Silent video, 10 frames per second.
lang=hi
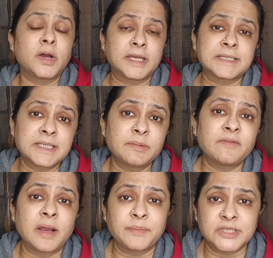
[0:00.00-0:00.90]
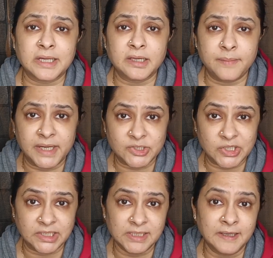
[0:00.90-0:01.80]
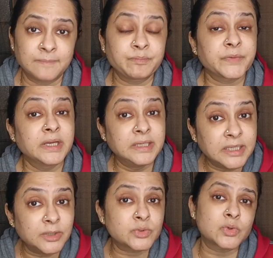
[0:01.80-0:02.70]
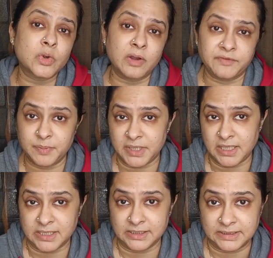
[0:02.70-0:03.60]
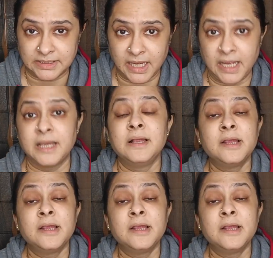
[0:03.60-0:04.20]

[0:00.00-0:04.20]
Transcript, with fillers: और ऐसे में वहाँ पे जाकर बैठ जाती है नील उसको कॉफ़ी बना कर देता है